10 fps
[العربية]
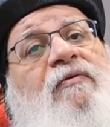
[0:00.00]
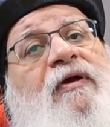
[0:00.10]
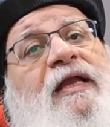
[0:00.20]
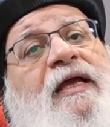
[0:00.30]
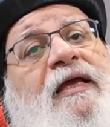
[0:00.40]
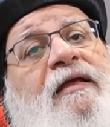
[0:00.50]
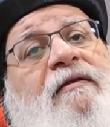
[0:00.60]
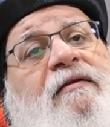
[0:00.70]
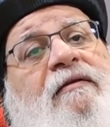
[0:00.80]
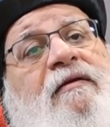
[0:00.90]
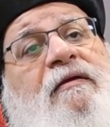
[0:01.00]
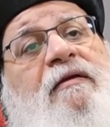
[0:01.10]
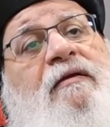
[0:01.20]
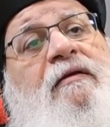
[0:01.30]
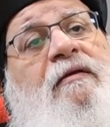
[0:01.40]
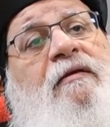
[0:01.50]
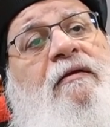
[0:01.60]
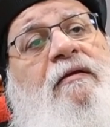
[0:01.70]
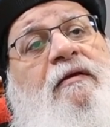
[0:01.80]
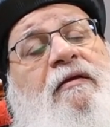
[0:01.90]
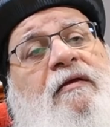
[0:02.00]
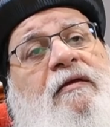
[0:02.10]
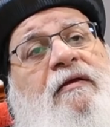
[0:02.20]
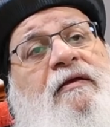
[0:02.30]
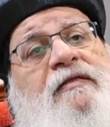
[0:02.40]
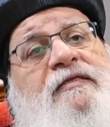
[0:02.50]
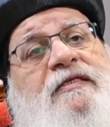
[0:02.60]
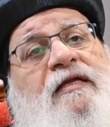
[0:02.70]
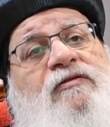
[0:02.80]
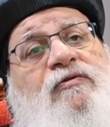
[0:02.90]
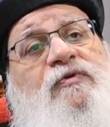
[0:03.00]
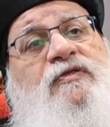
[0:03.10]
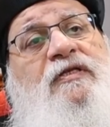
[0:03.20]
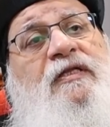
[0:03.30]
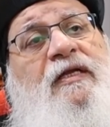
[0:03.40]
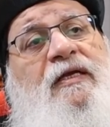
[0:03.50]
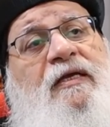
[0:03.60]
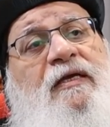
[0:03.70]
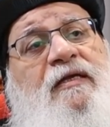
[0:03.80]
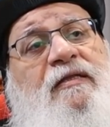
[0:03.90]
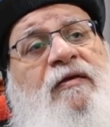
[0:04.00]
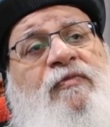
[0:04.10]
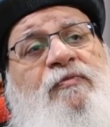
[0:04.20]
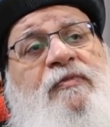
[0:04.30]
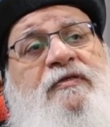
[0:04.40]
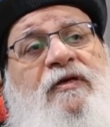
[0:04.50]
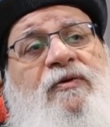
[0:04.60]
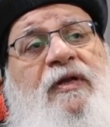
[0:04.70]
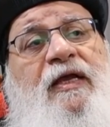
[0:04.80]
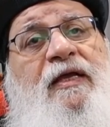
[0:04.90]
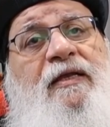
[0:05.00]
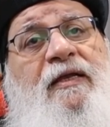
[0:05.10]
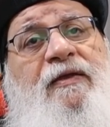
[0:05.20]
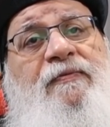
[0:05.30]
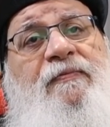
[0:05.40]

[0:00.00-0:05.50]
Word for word: ولكن آه إنسان تبص تلاقيه يهتم بمظهره الخارجي